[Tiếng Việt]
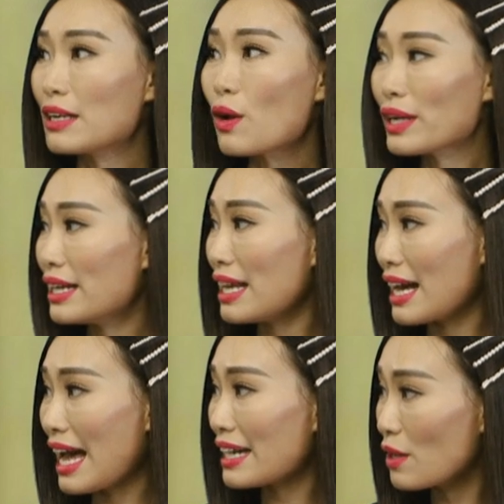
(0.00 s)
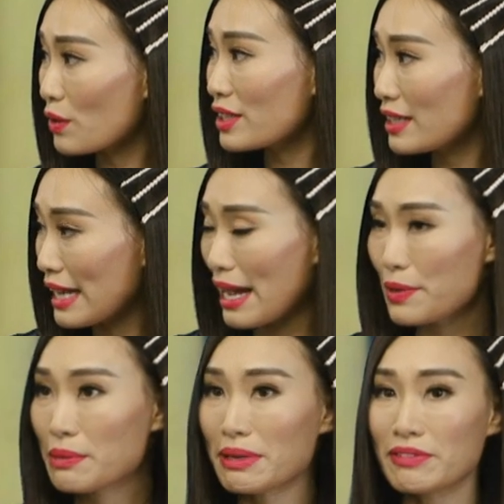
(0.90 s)
đốt hay là ai đốt như thế
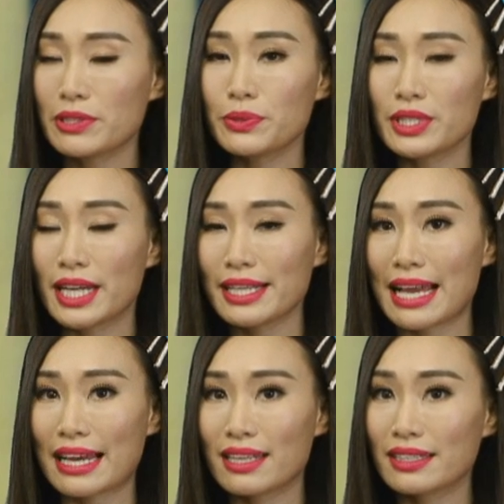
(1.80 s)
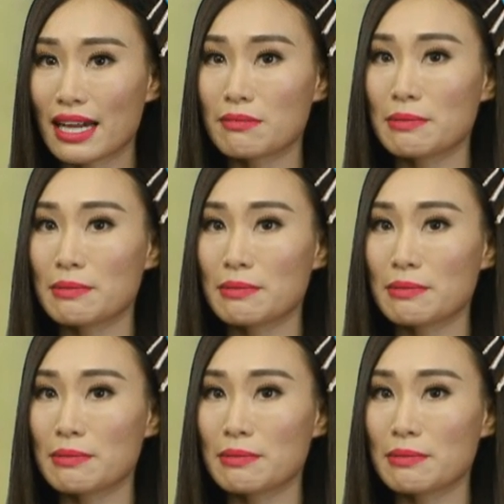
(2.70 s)
nào nhưng mà ví dụ những cái nhà lân cận mà